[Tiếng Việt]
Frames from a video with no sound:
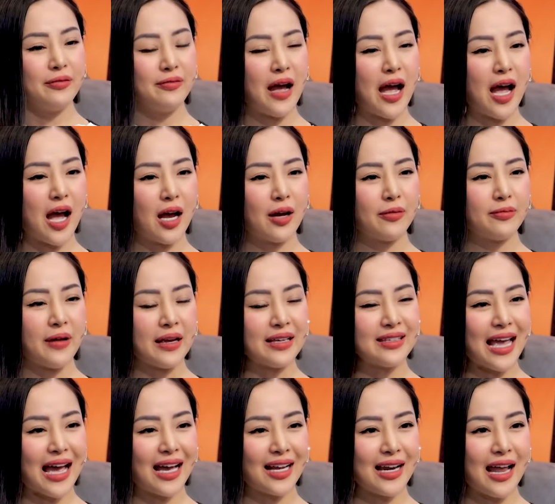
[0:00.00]
và phải
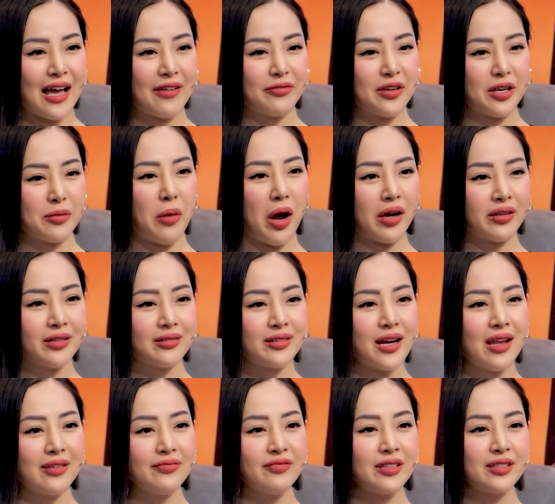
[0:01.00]
chăng là vì mọi thứ
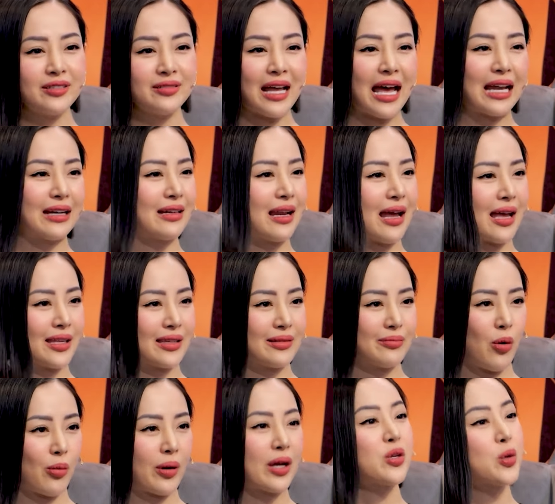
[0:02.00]
đến với anh là
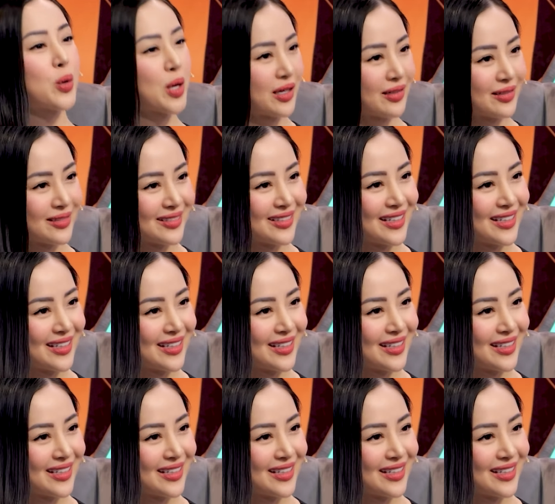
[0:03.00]
một cái duyên